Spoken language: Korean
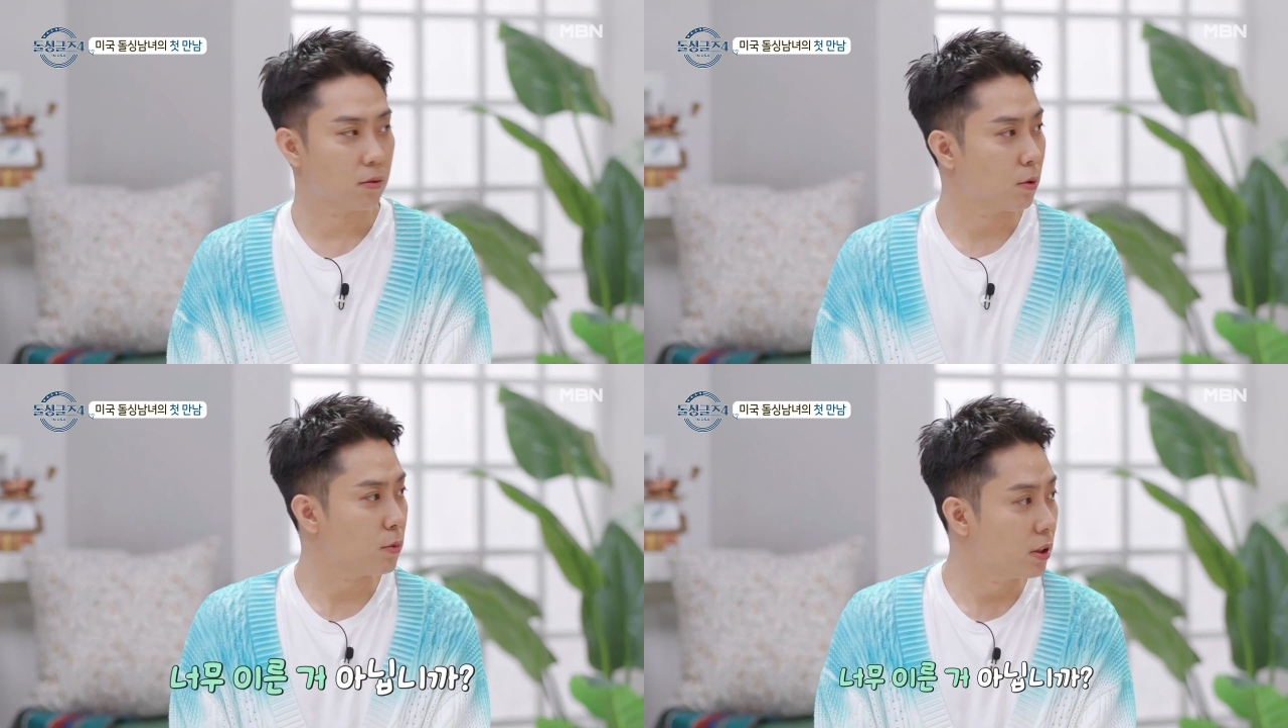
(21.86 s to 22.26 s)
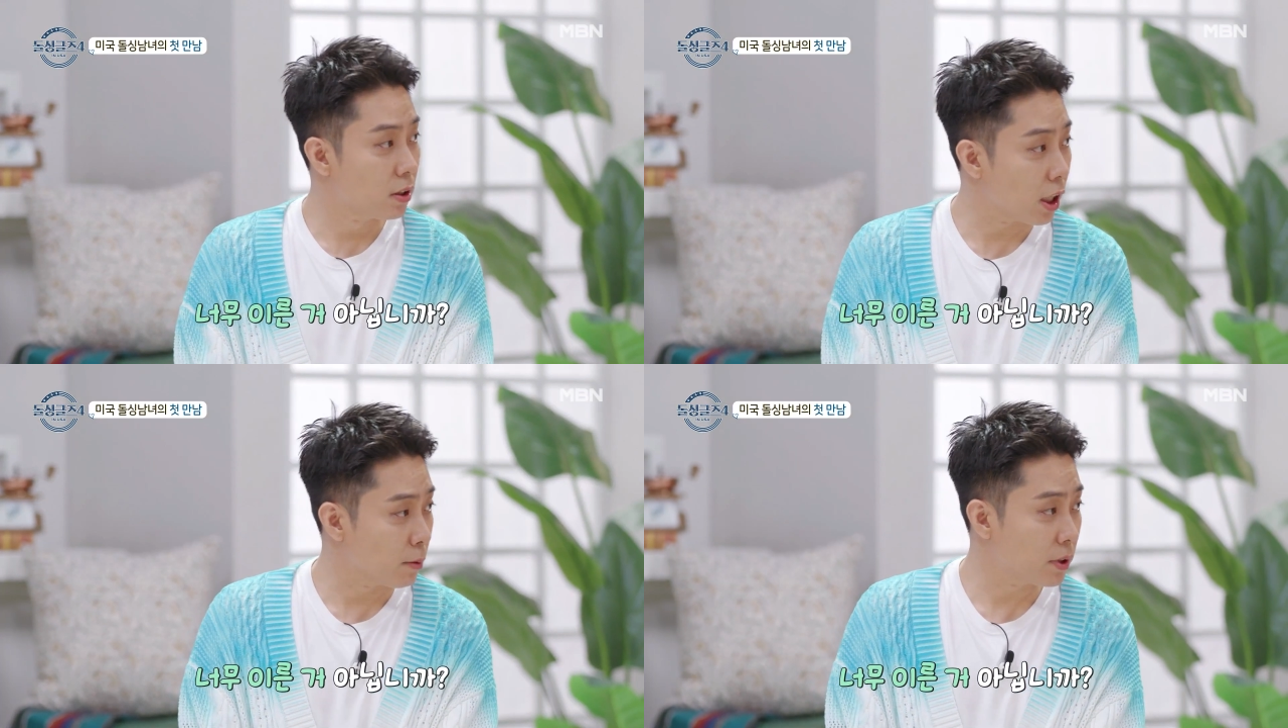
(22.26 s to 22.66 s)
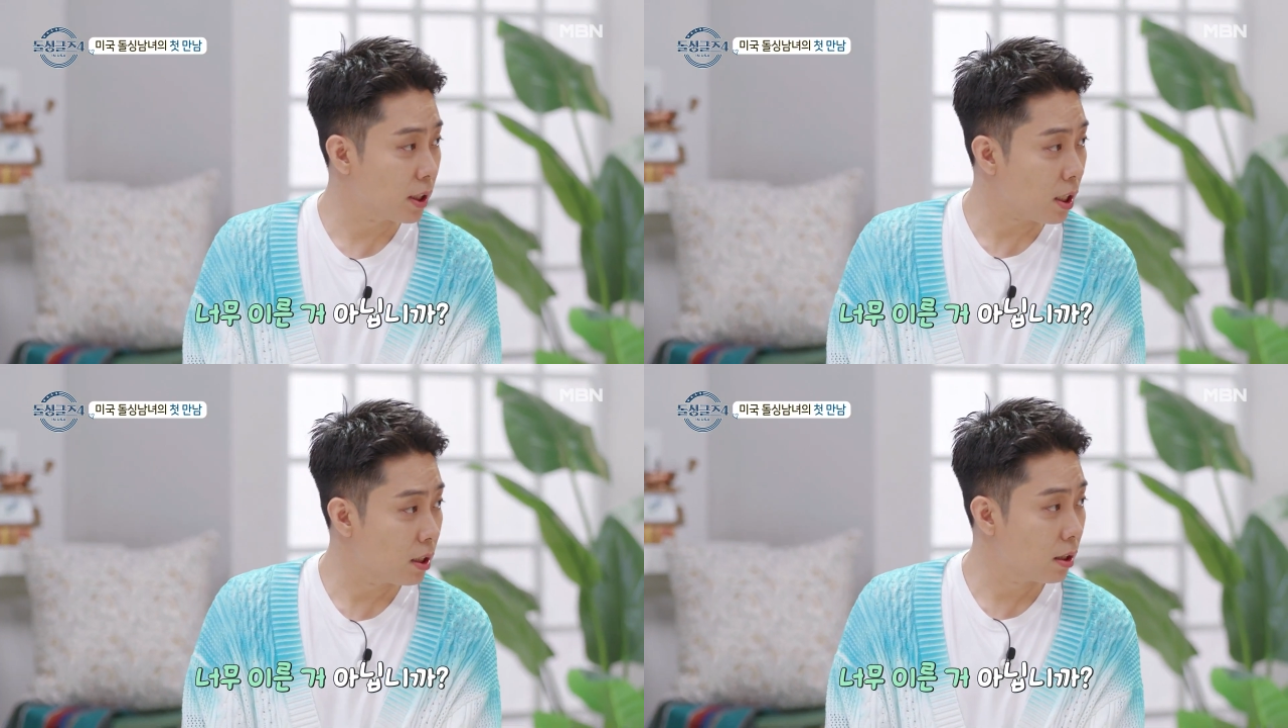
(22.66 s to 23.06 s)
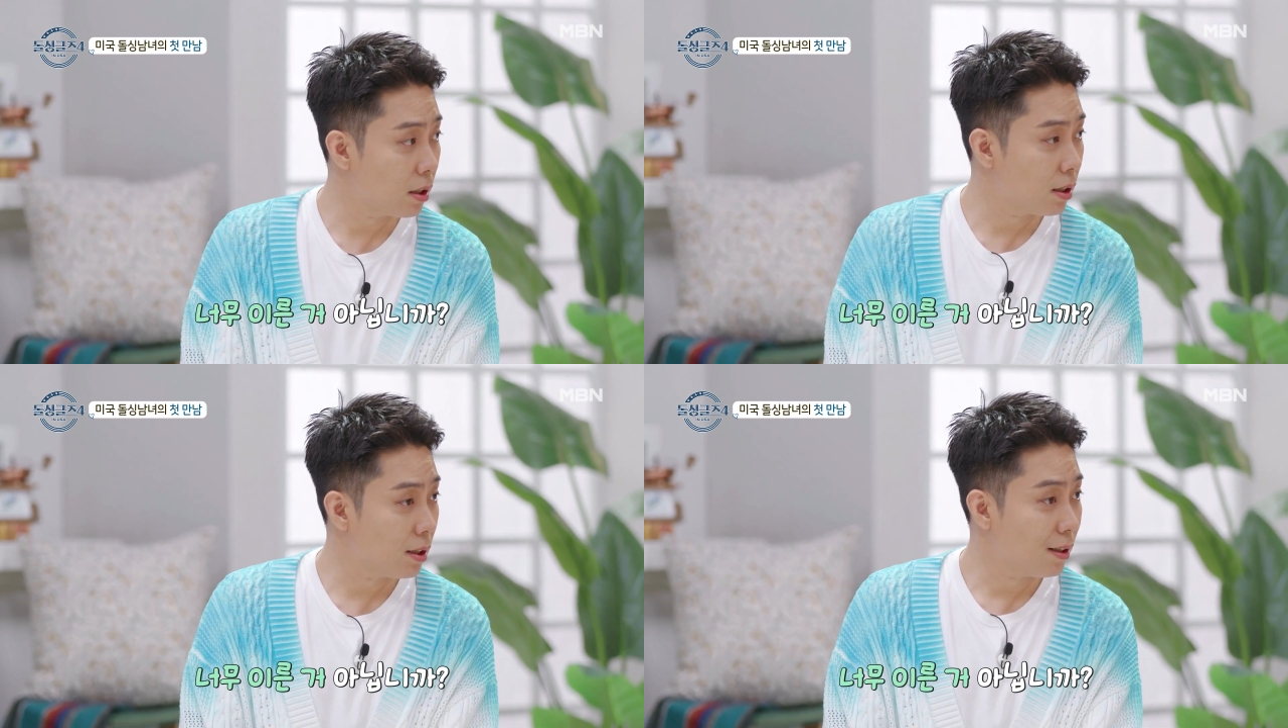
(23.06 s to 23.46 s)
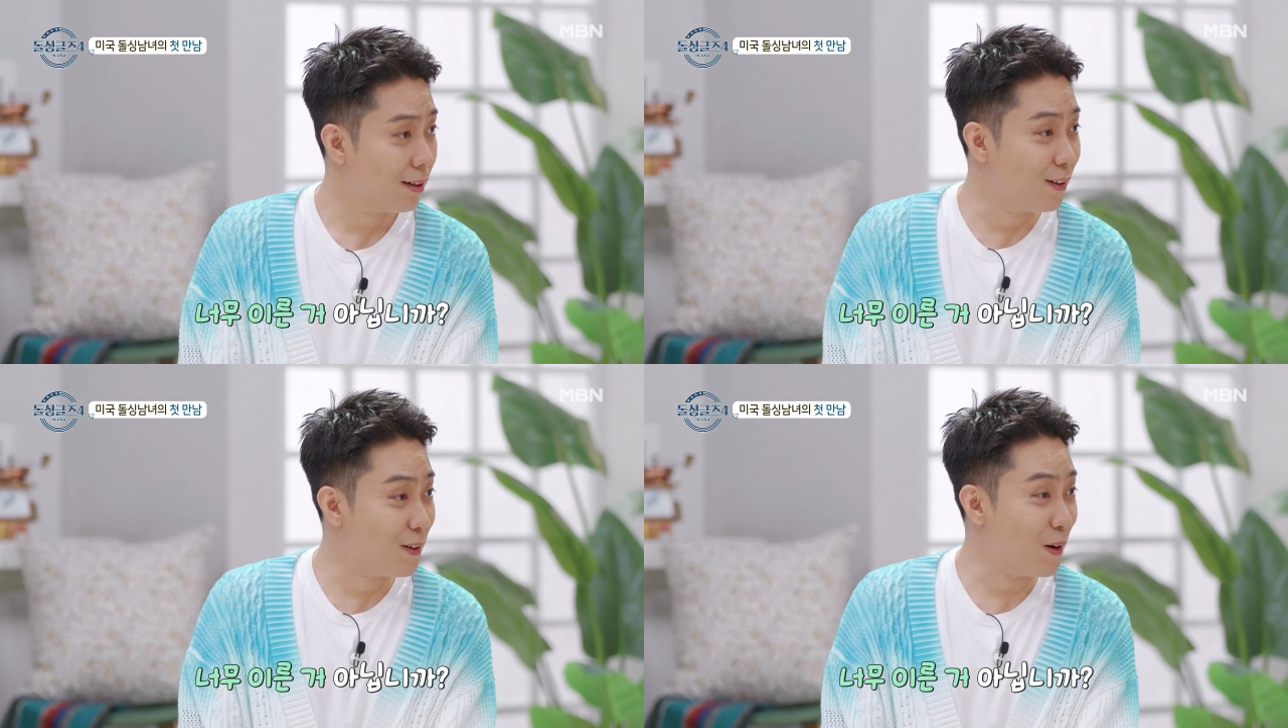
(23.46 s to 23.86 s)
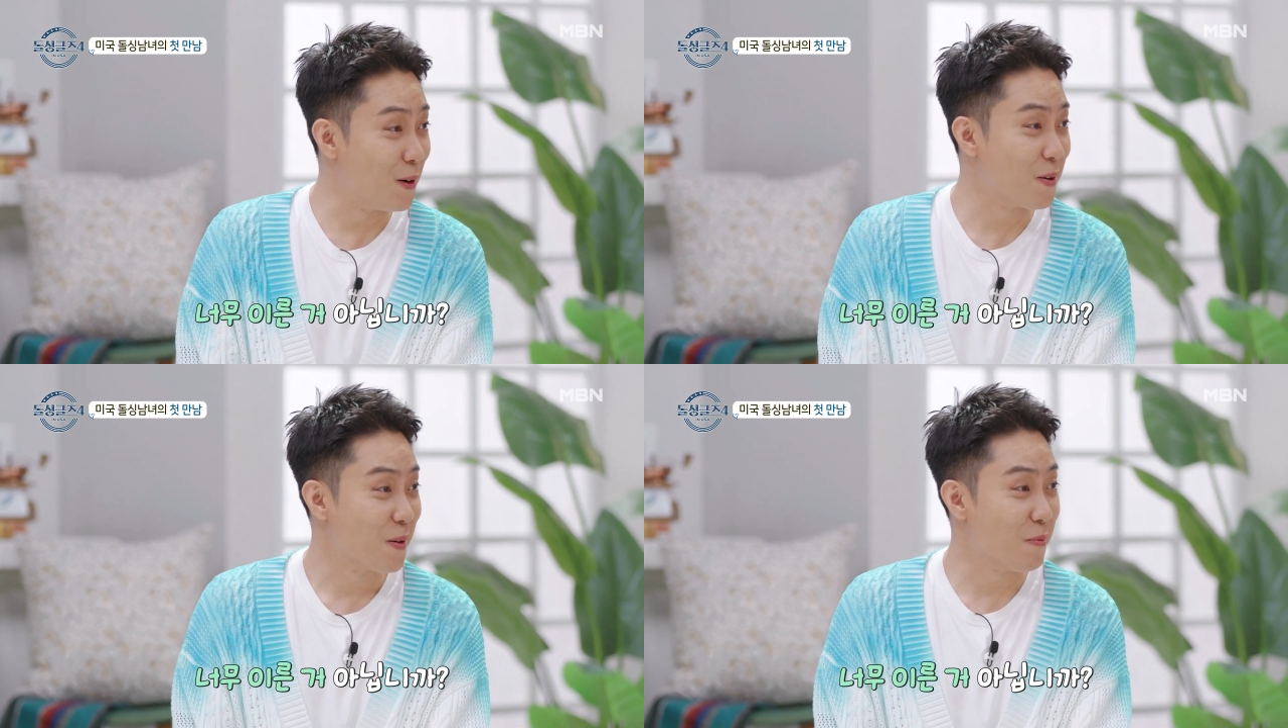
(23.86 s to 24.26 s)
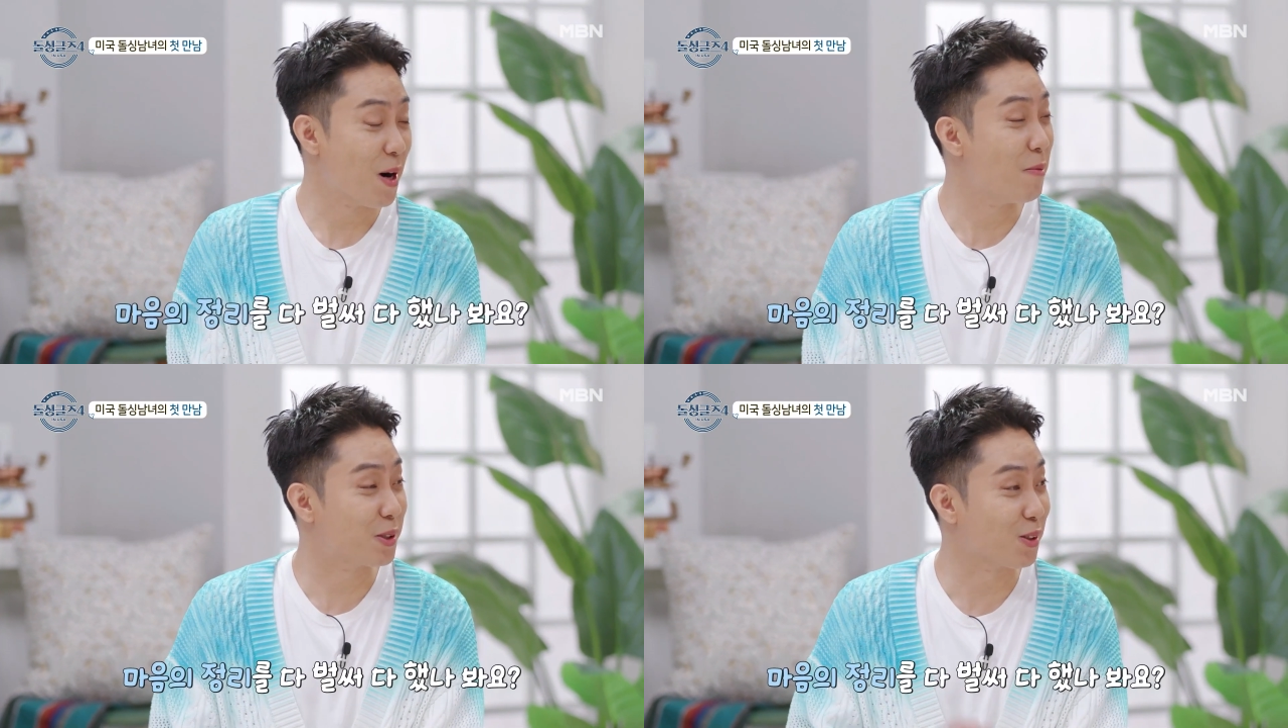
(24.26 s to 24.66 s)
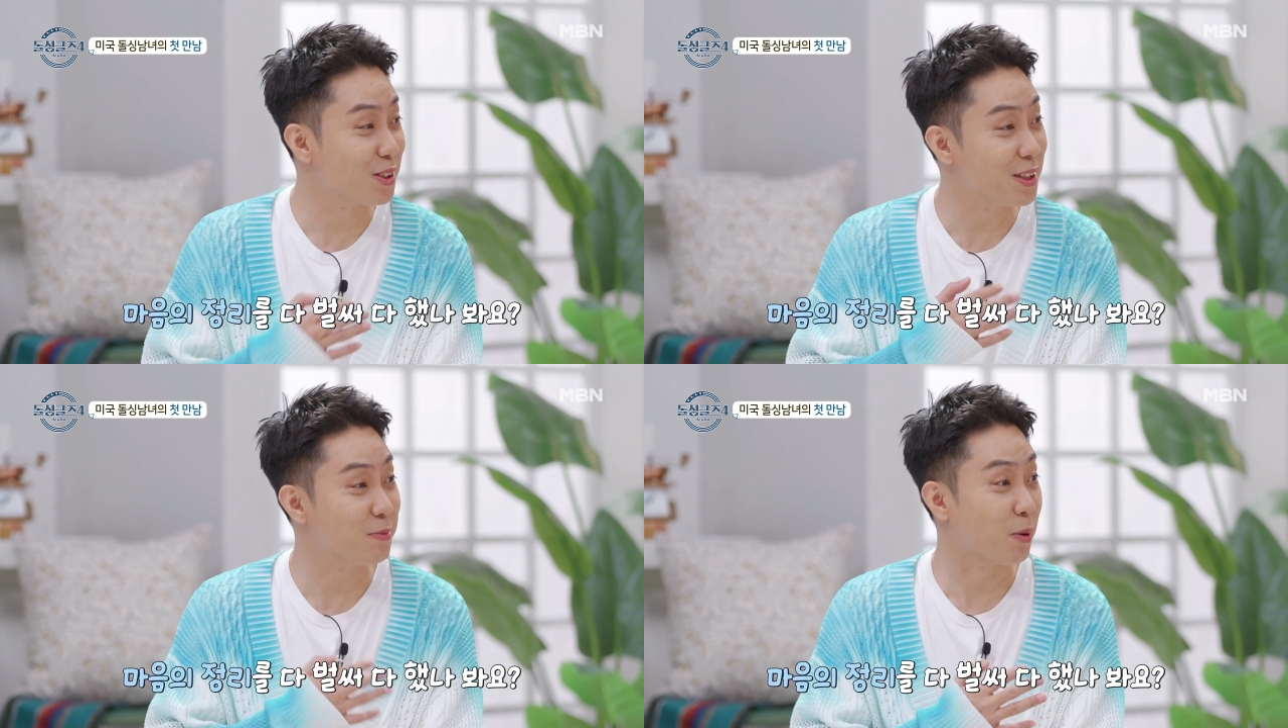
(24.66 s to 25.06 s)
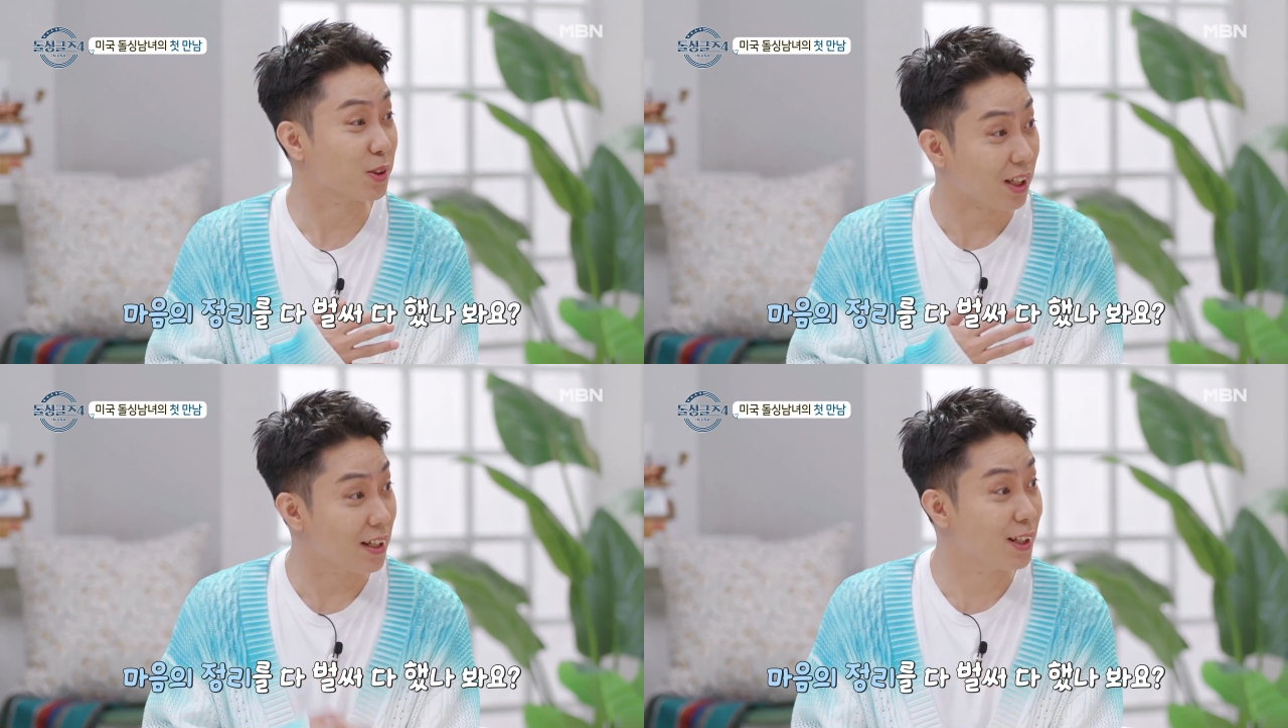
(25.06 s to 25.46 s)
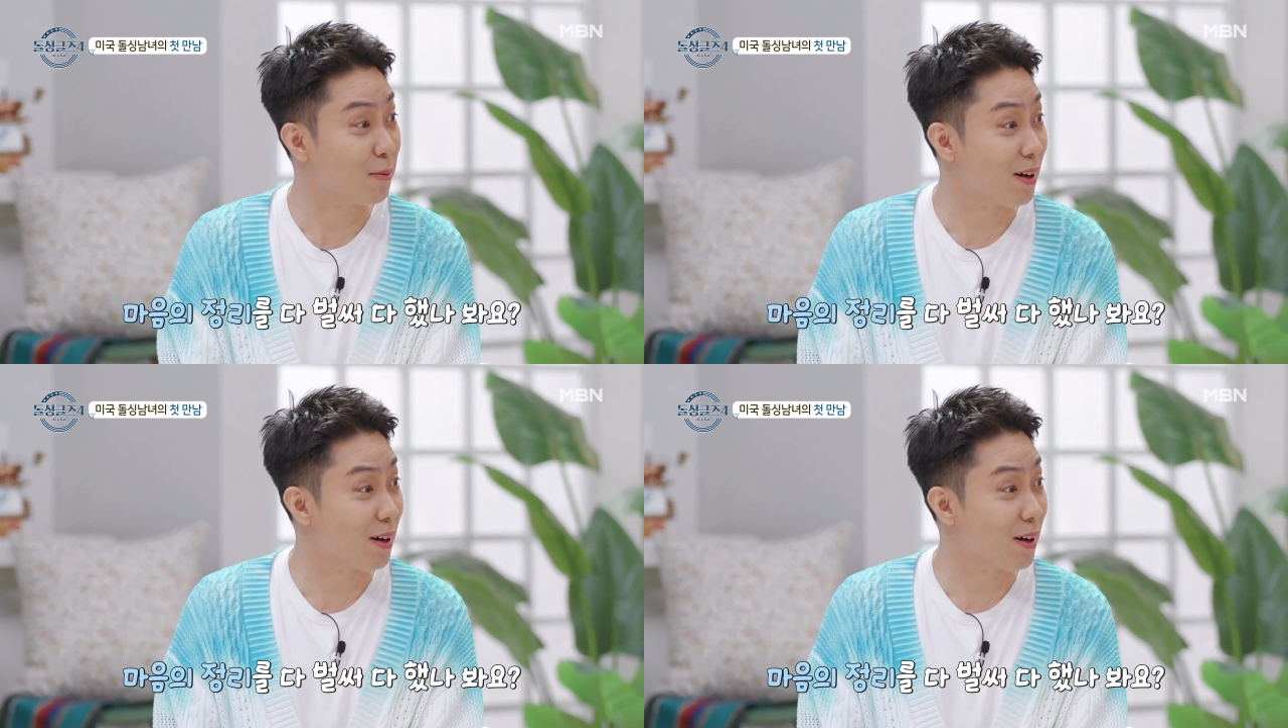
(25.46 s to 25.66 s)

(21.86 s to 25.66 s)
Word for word: 너무 이런 거 아닙니까? 마음의 정리를 벌써 다 했나